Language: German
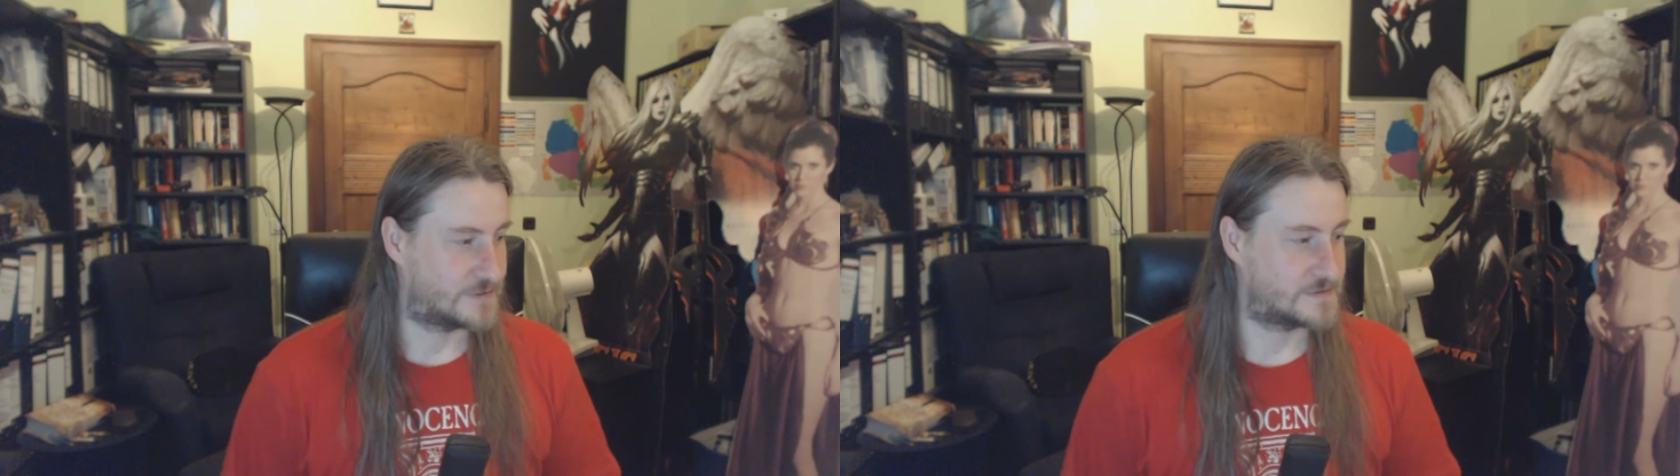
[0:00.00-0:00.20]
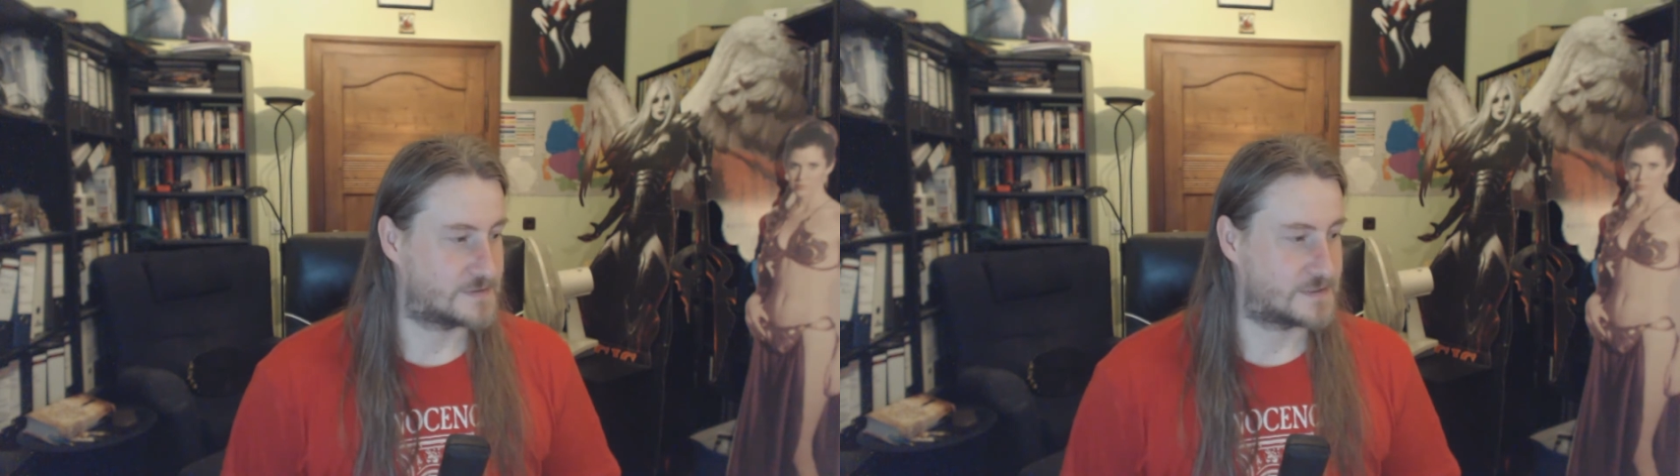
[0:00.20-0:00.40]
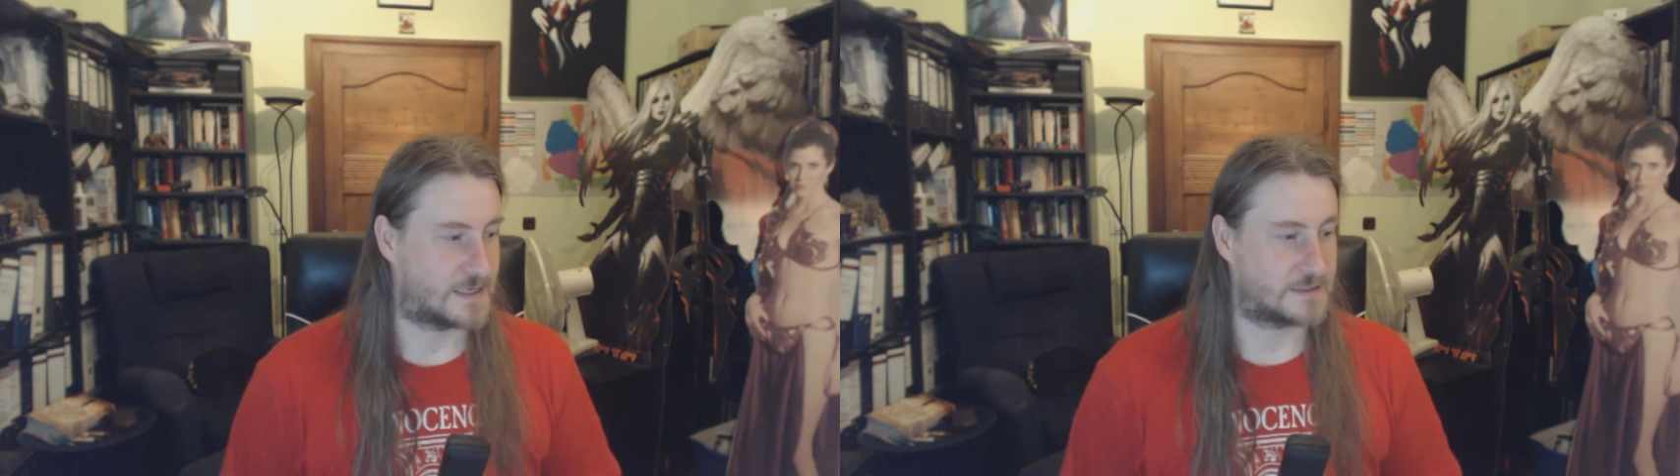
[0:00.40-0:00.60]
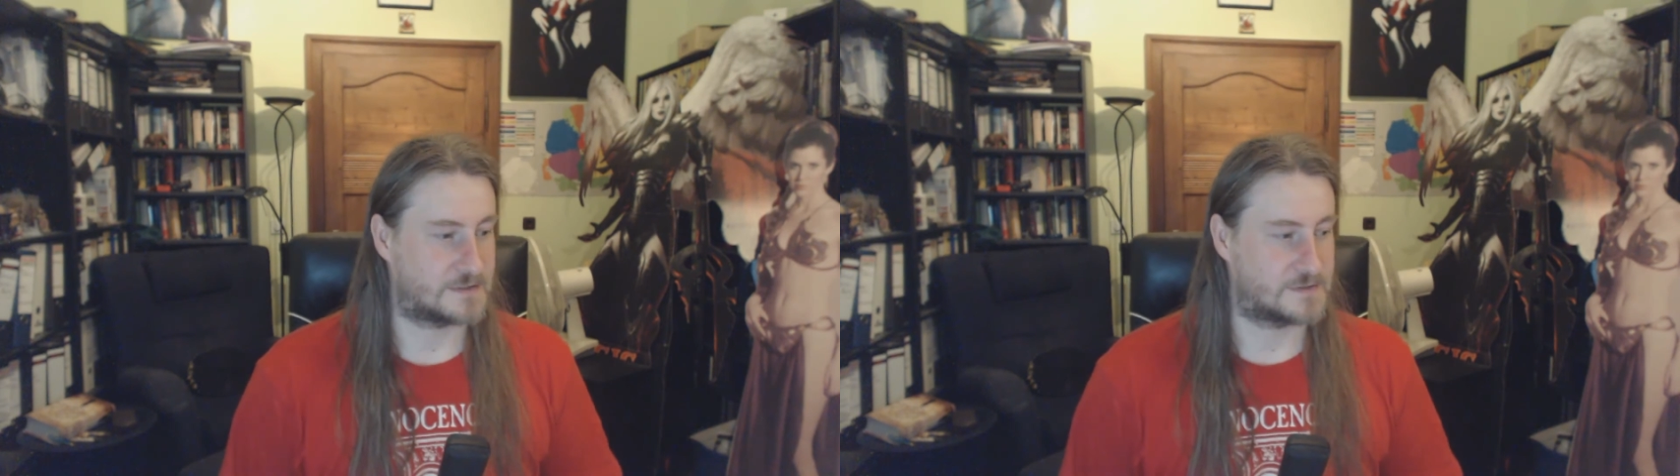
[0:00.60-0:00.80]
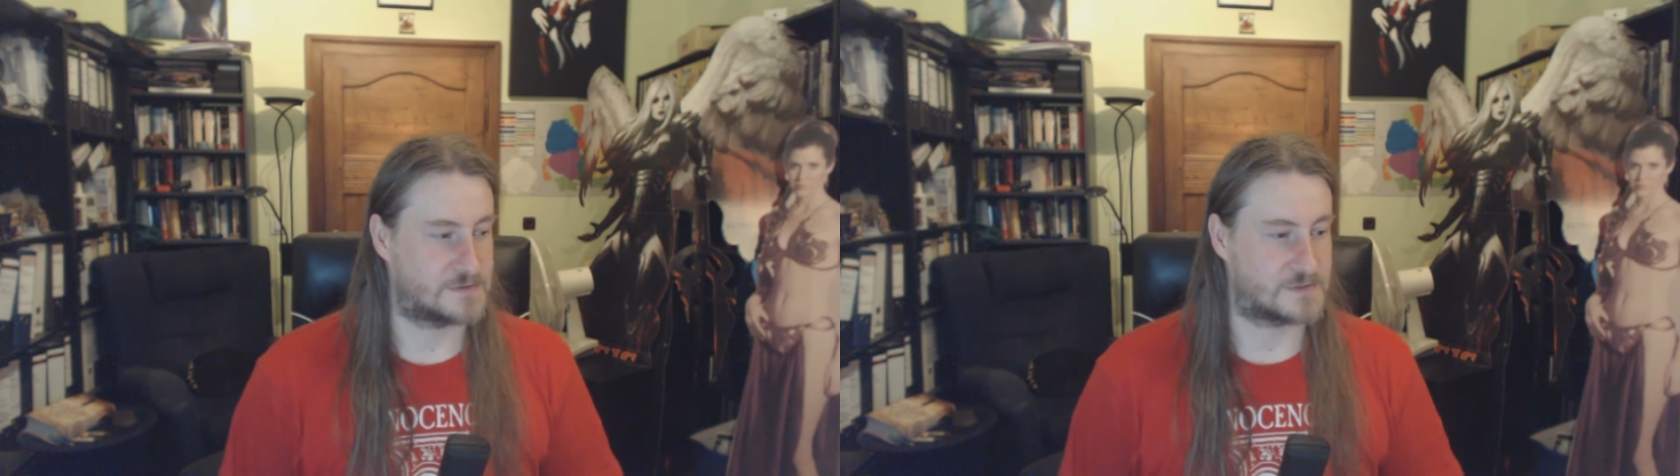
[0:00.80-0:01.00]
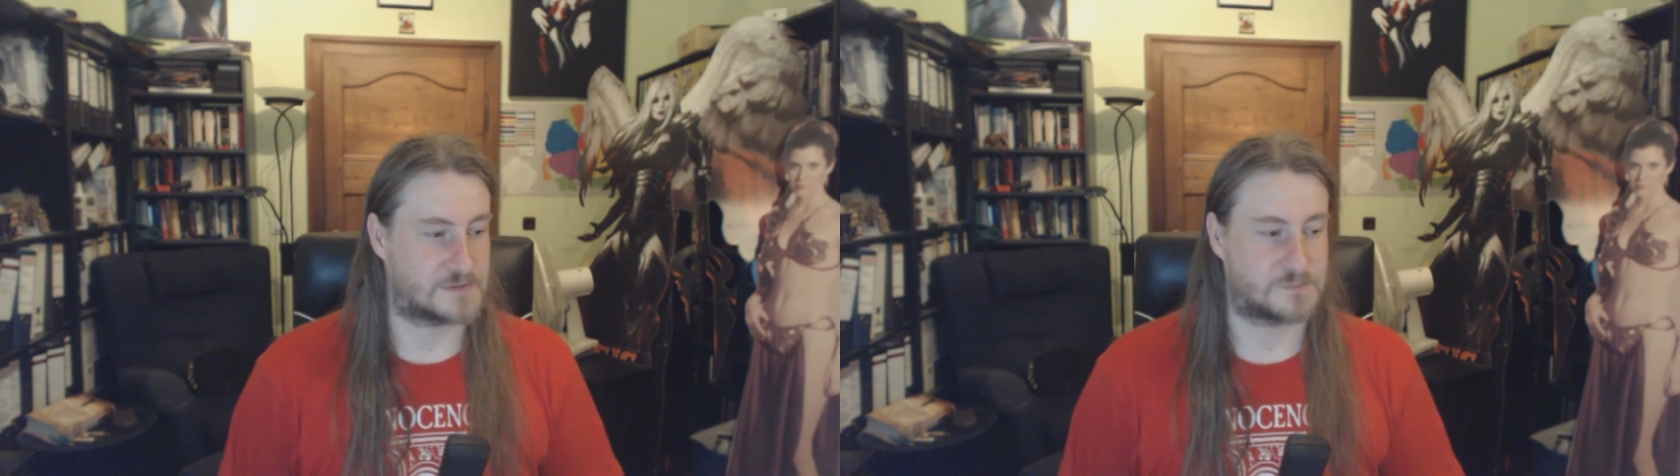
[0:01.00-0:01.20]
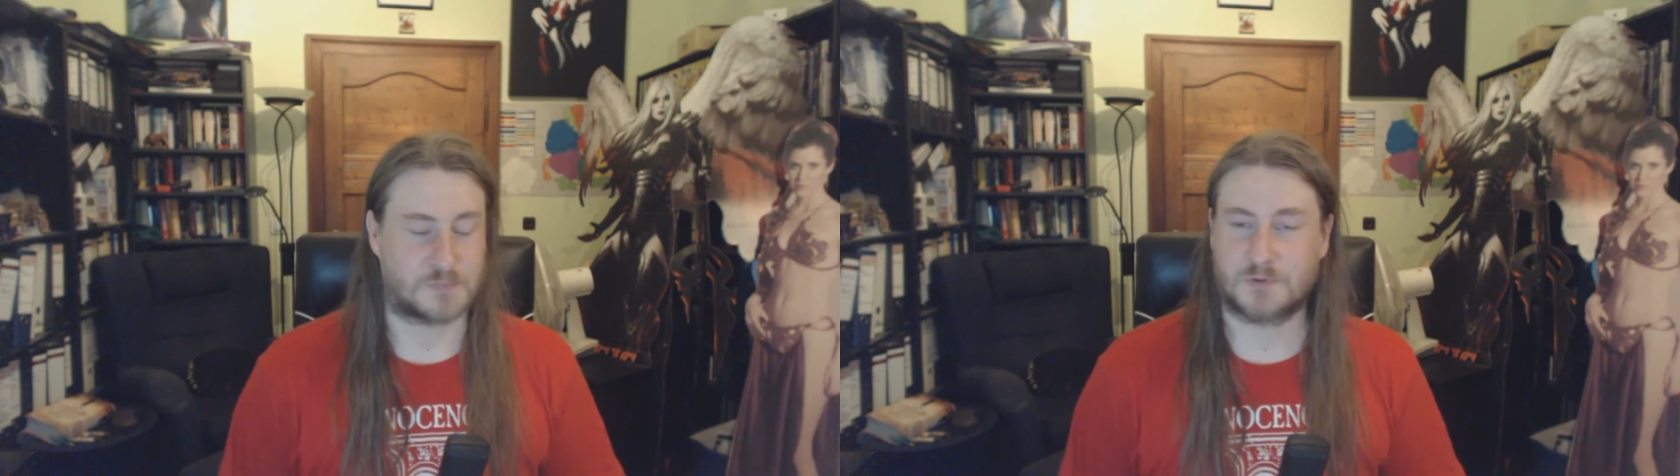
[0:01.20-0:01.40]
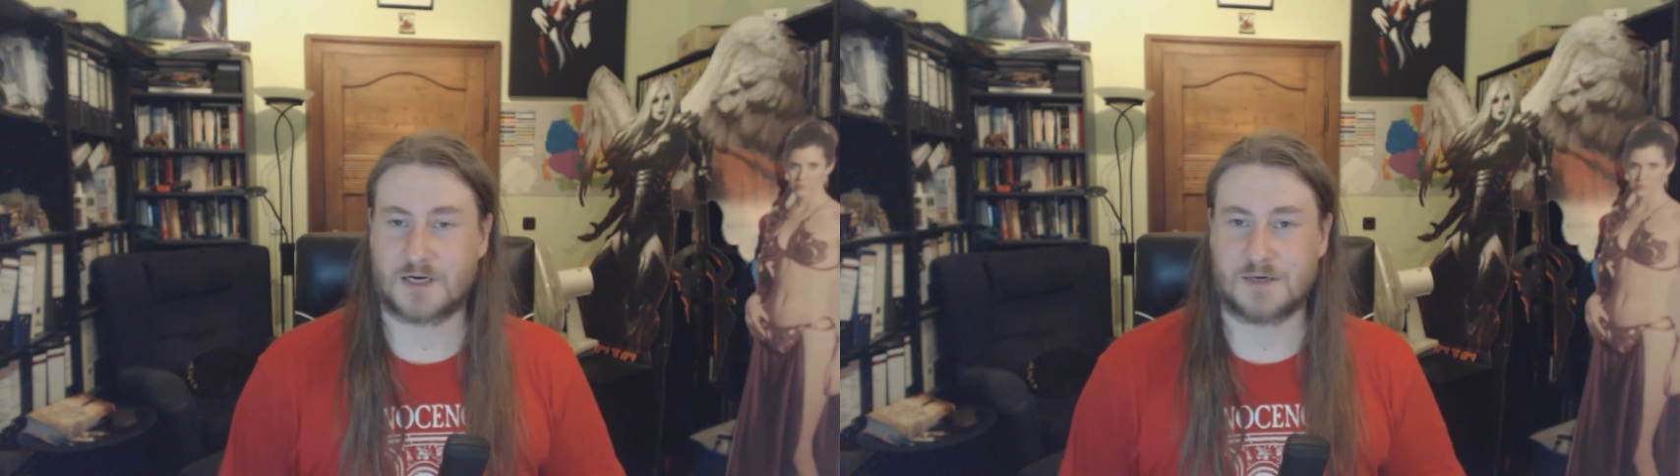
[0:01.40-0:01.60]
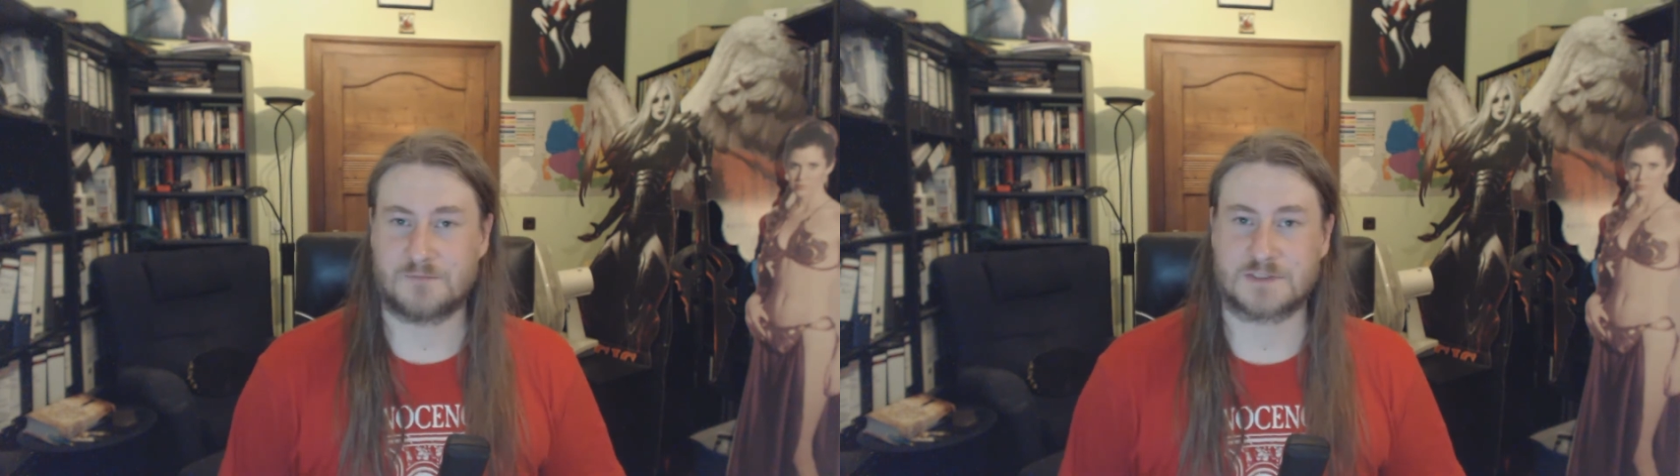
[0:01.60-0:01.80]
wenn Sie sagen, dieses Programm,